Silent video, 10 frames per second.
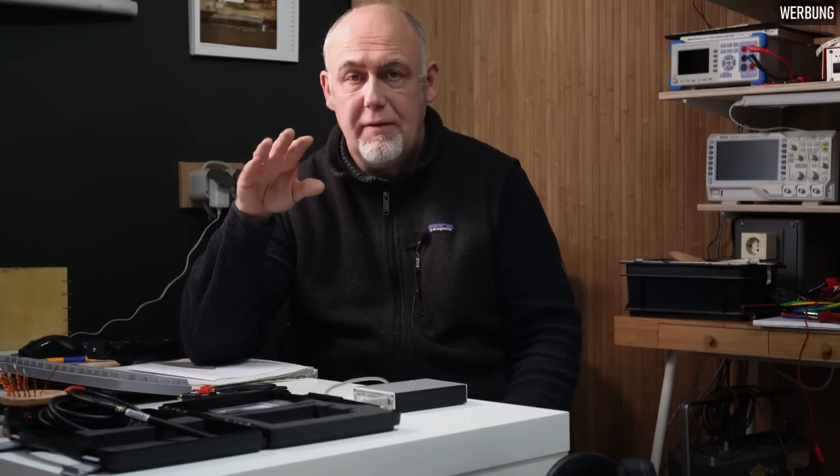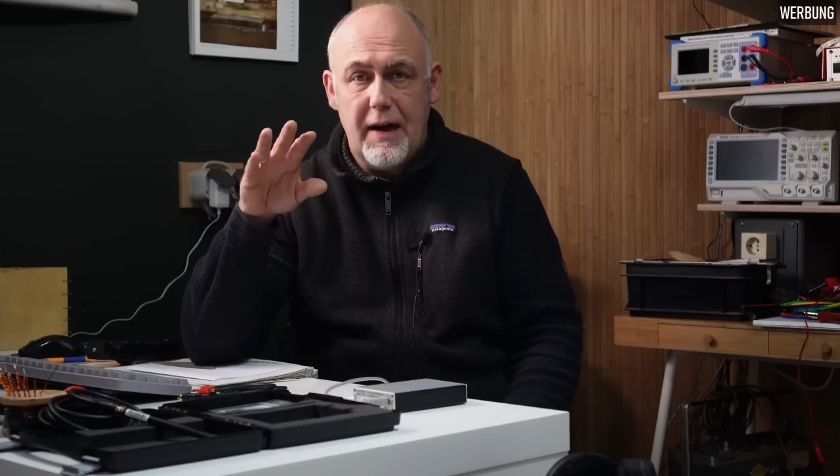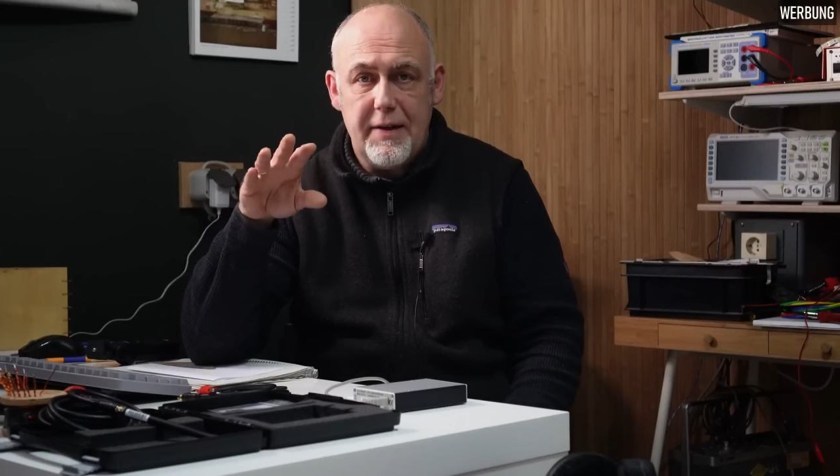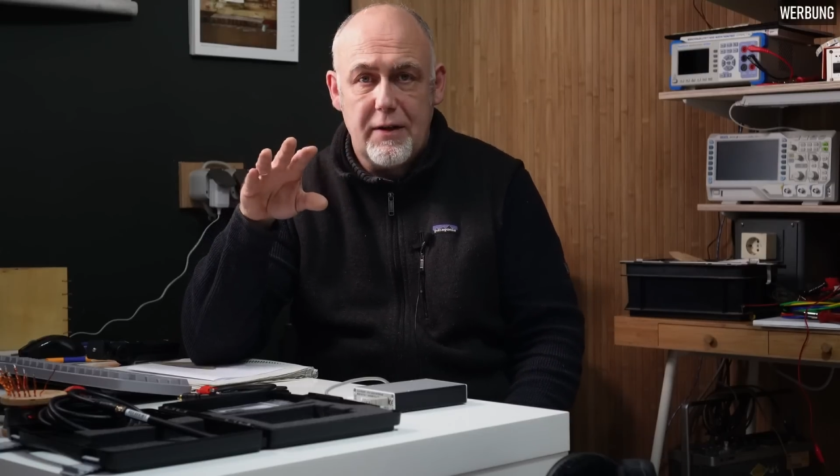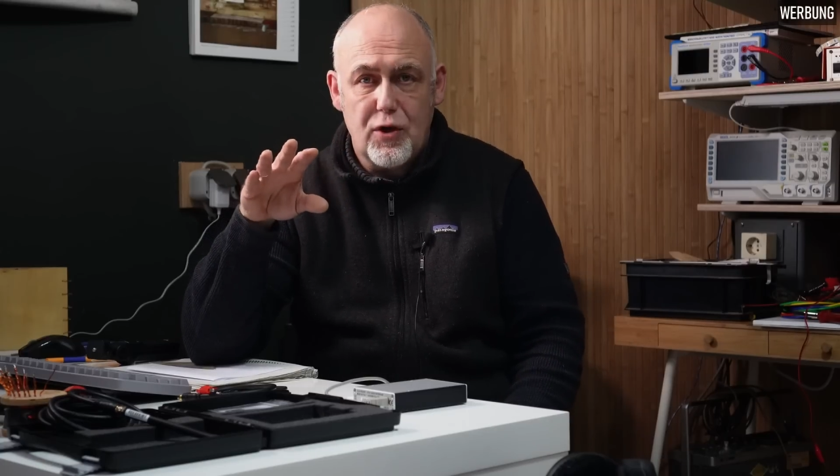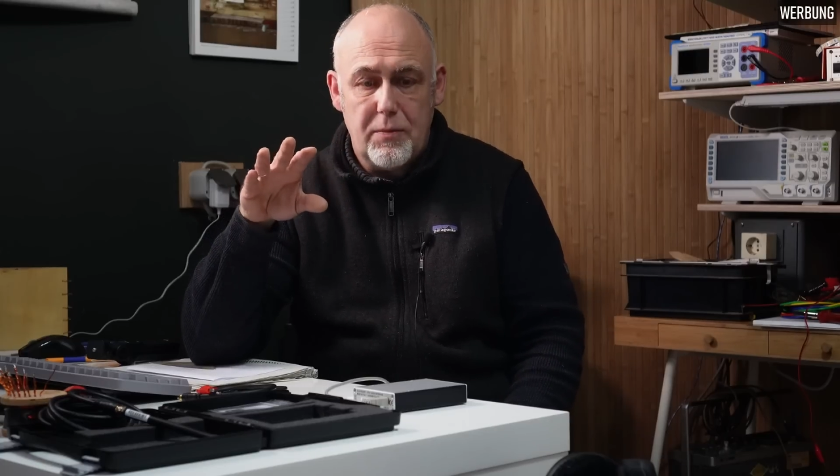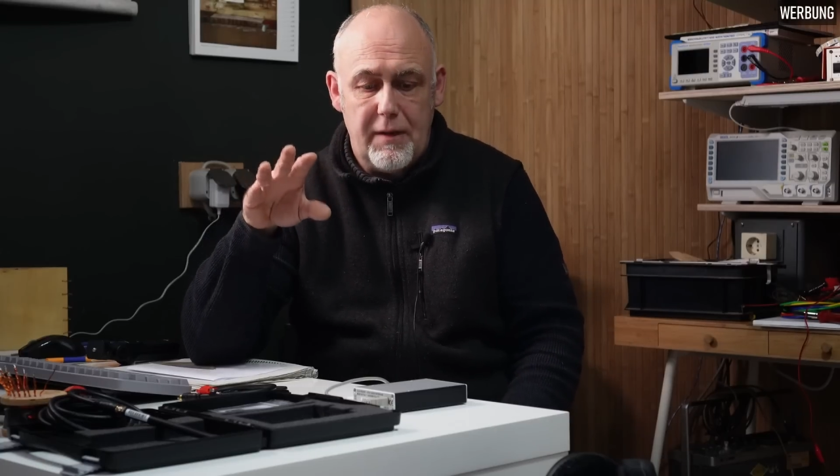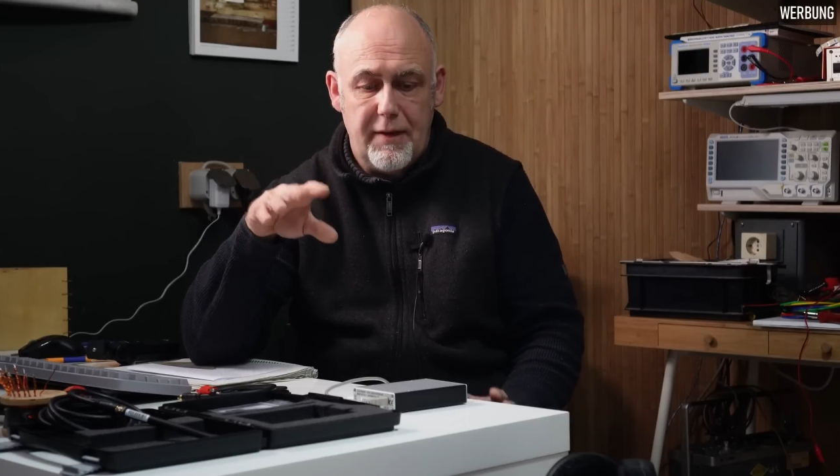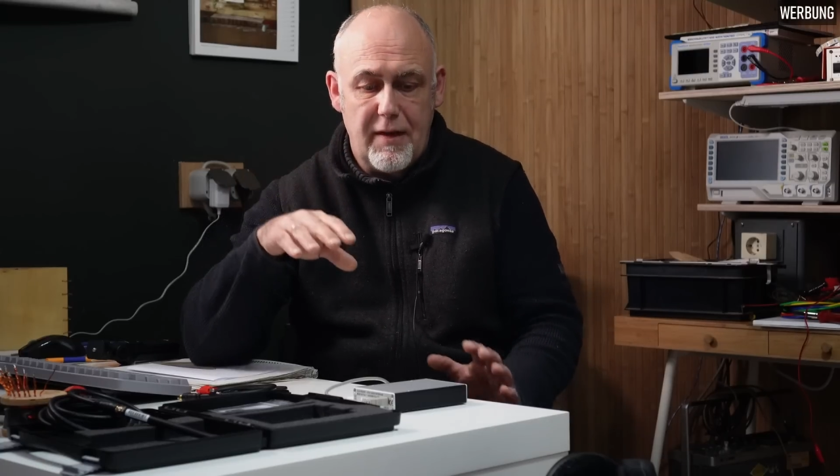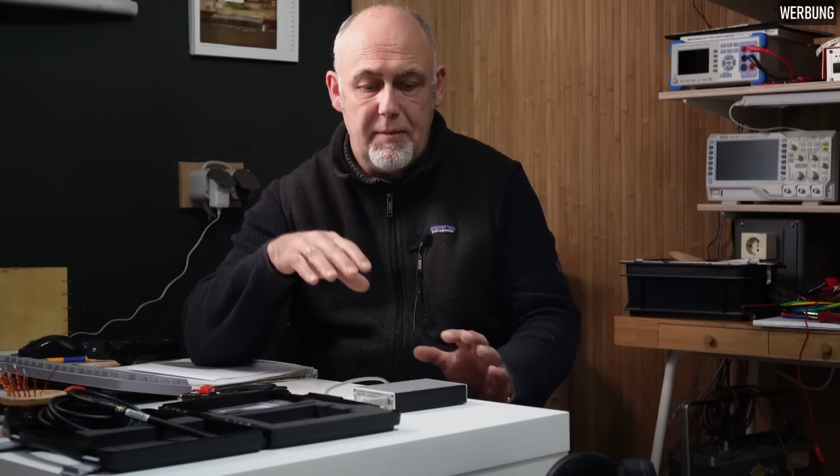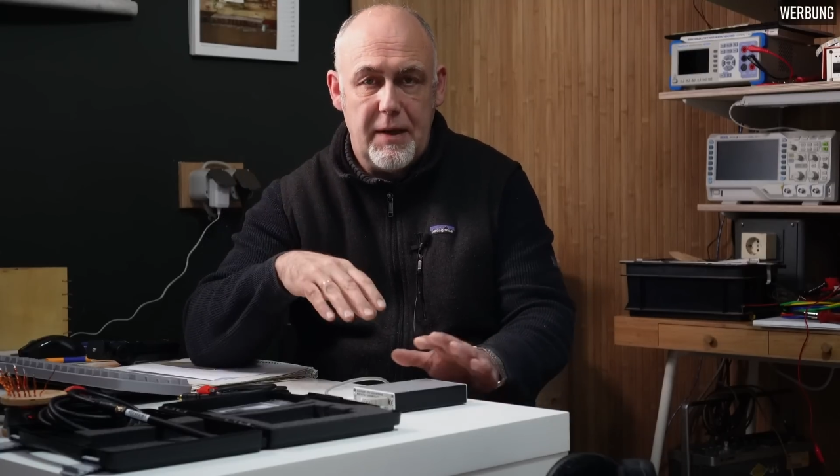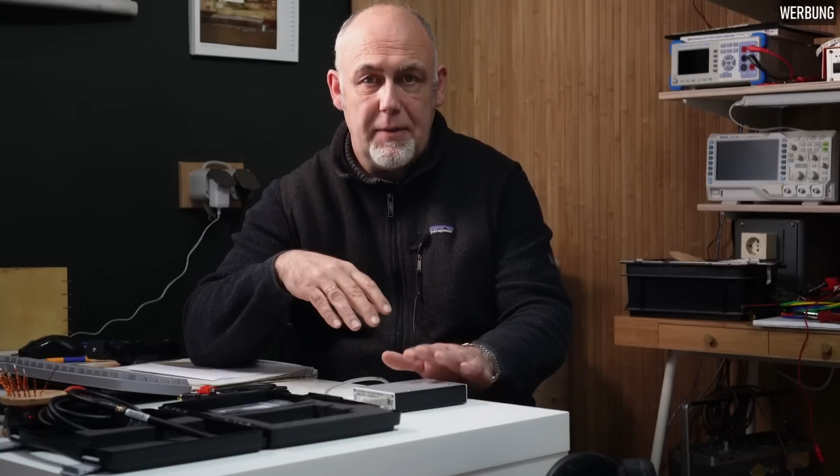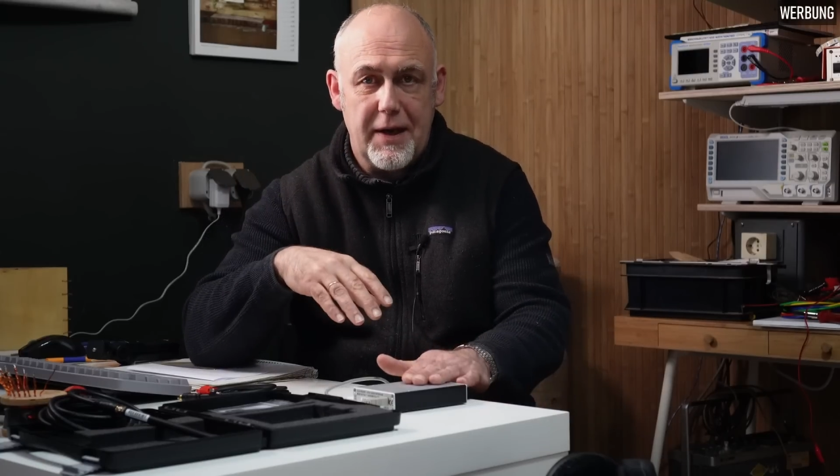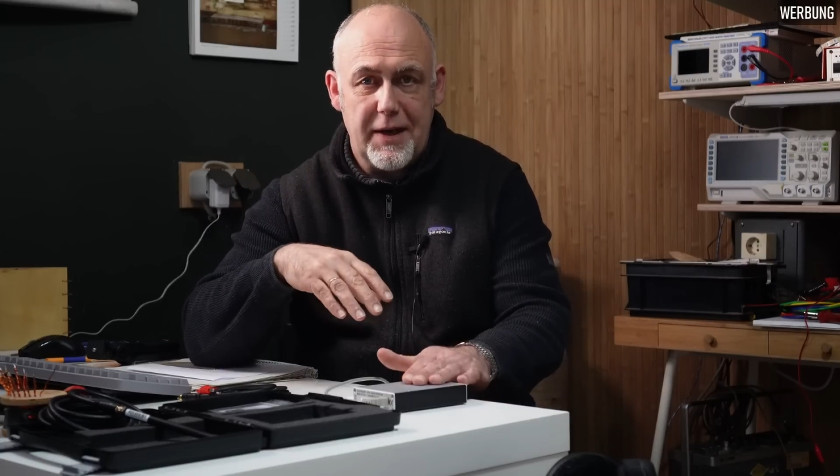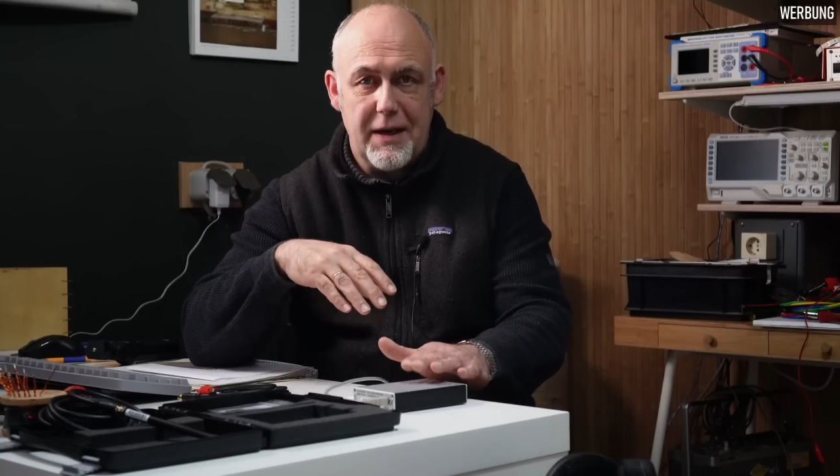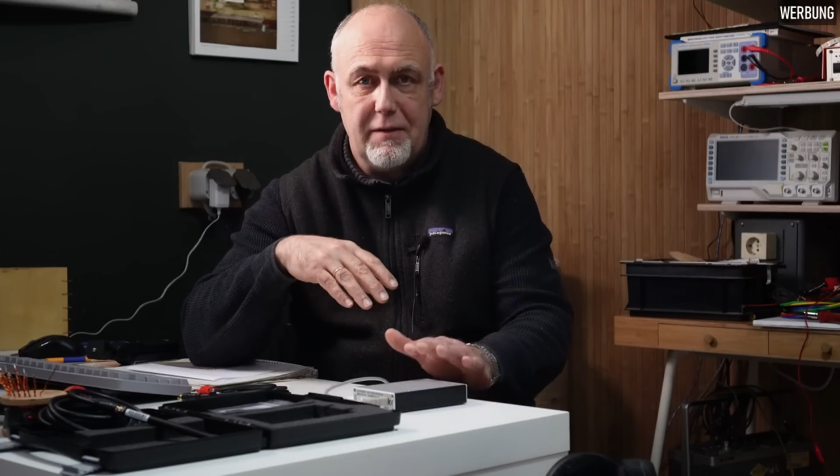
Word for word: weiß jetzt schon mal, was es mit dem Gerät